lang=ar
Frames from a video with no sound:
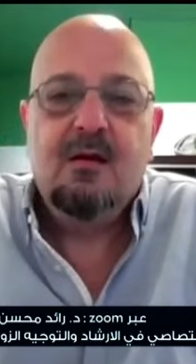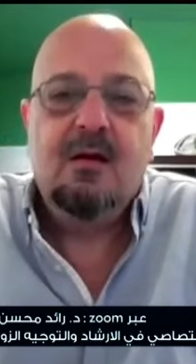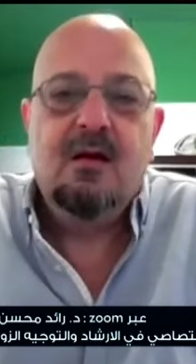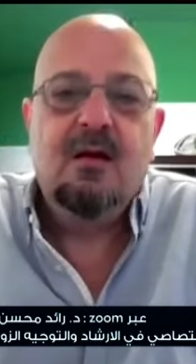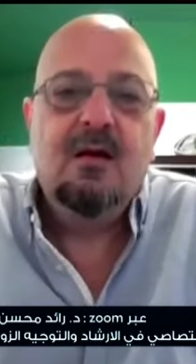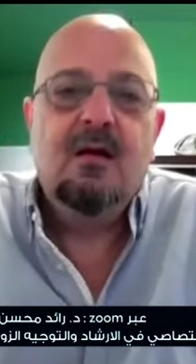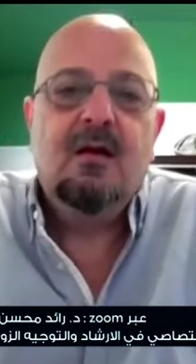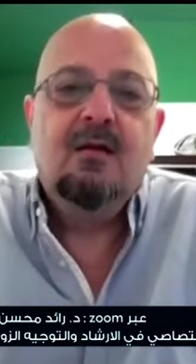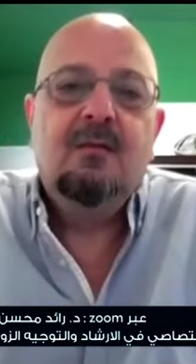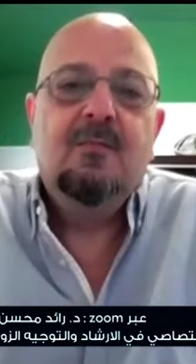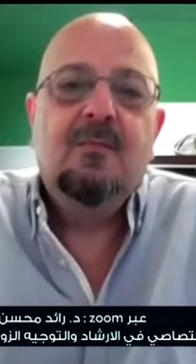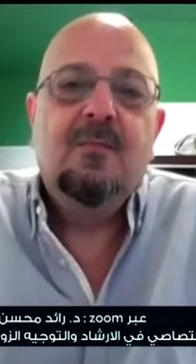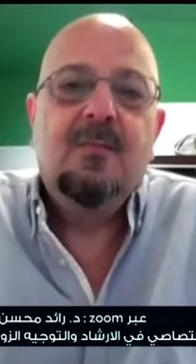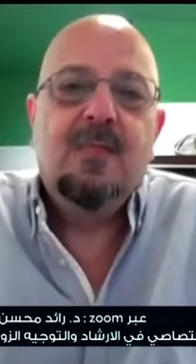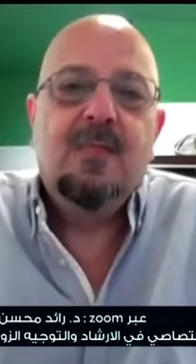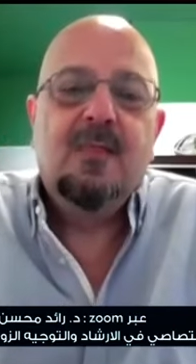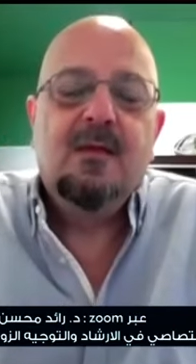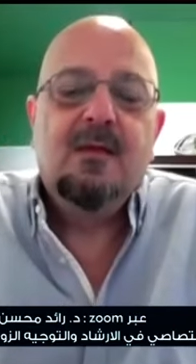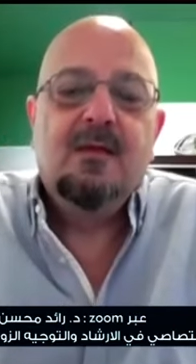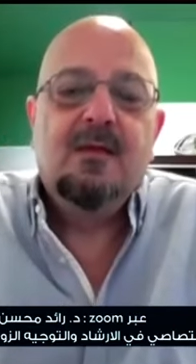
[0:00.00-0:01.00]
آه،
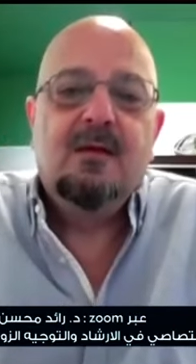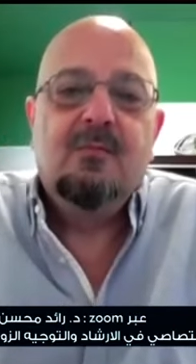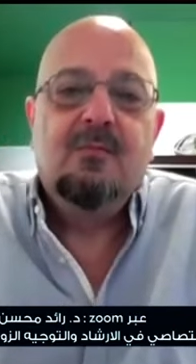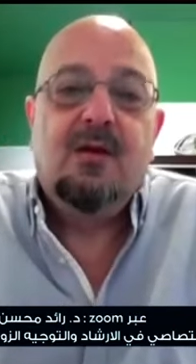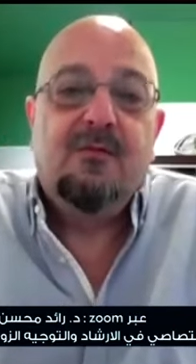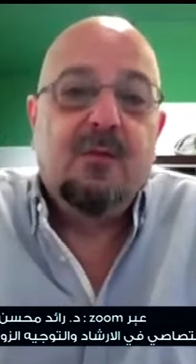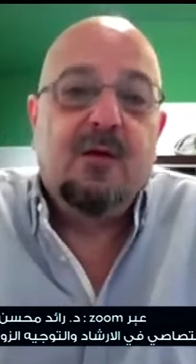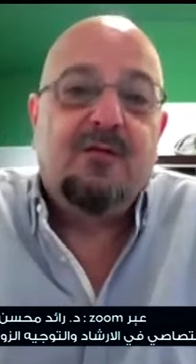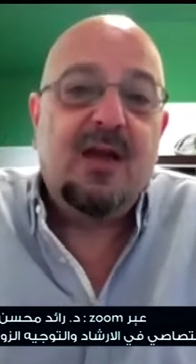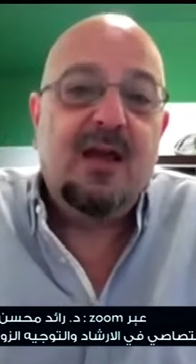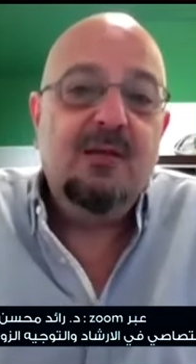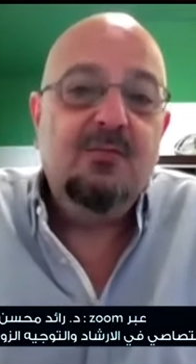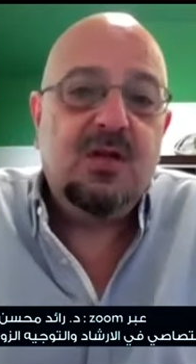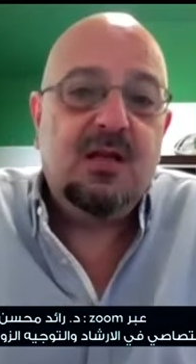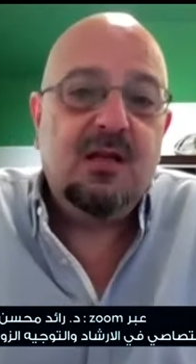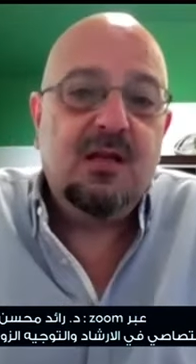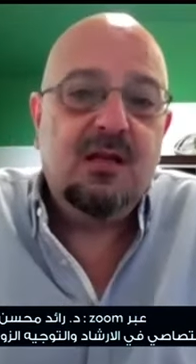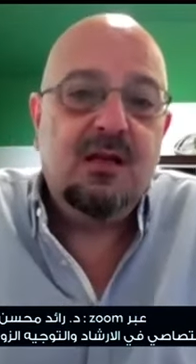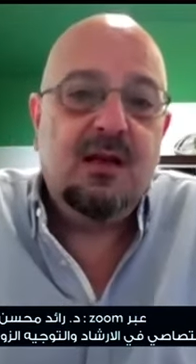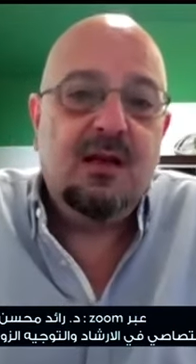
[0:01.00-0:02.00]
مفاهيم
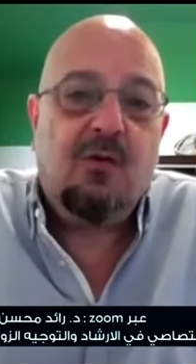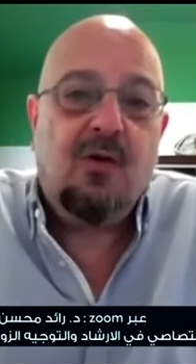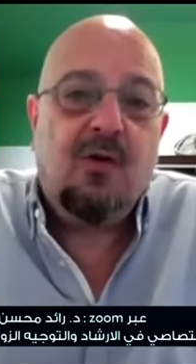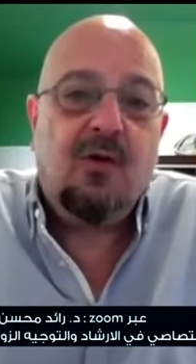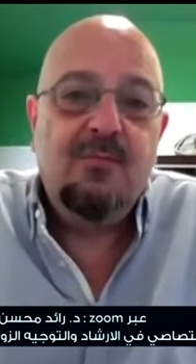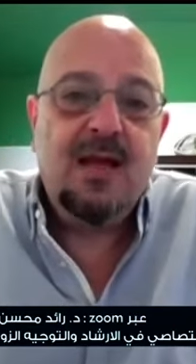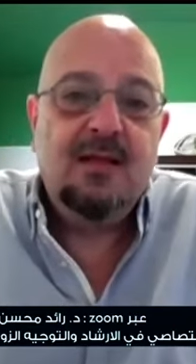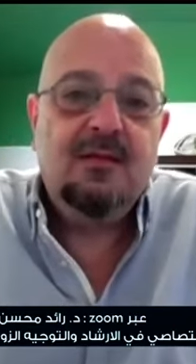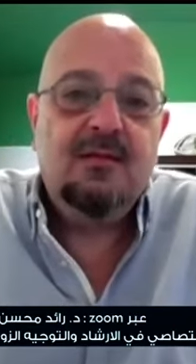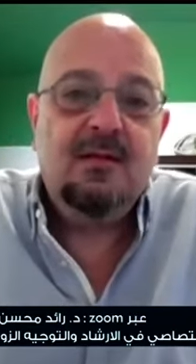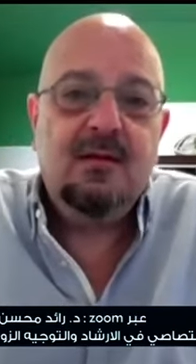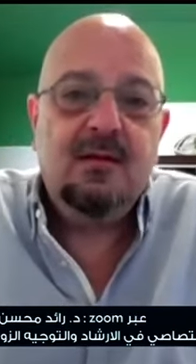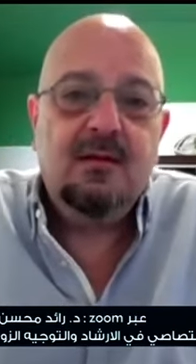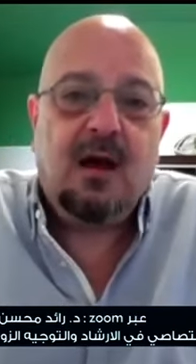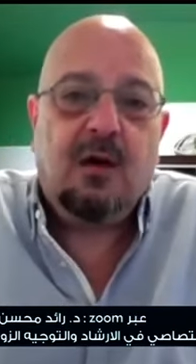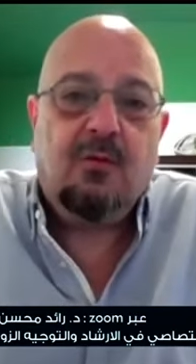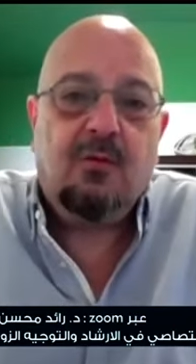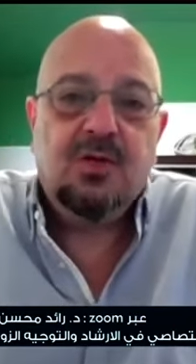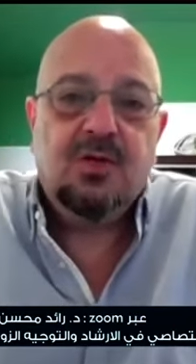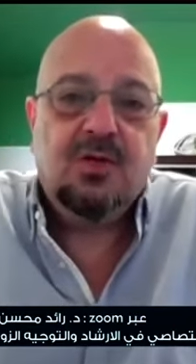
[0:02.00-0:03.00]
جديده نحو الماده
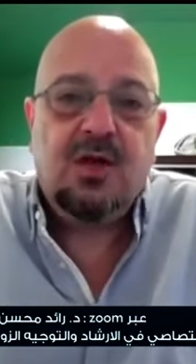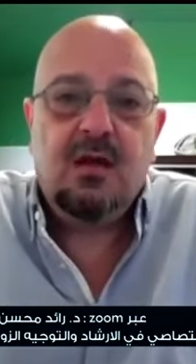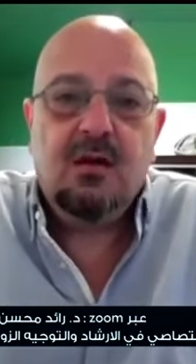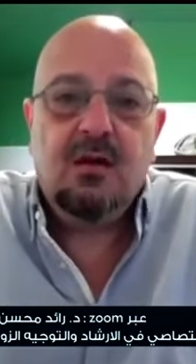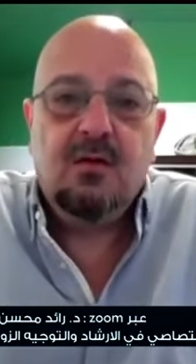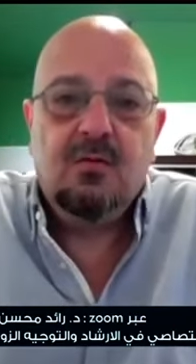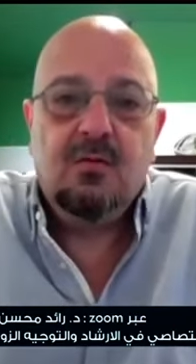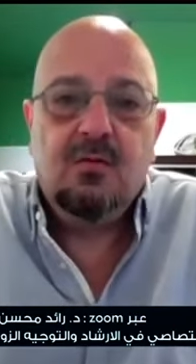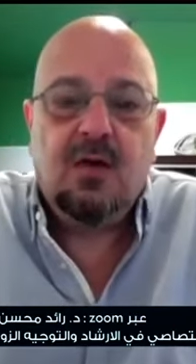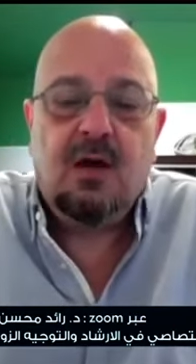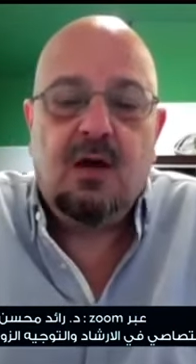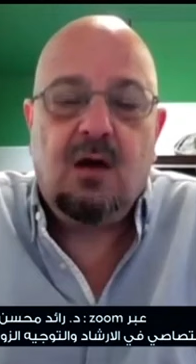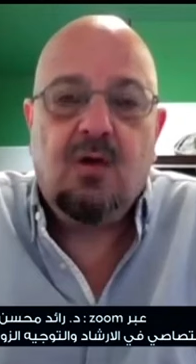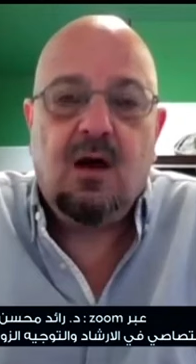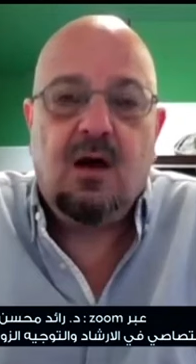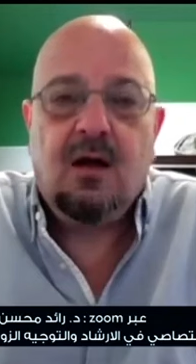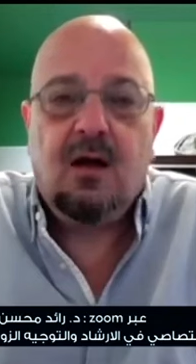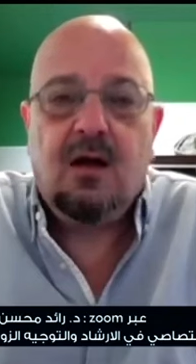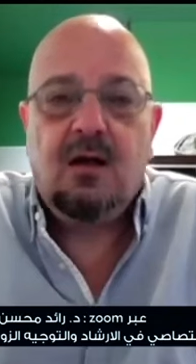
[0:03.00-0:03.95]
نحو الشيء ونحو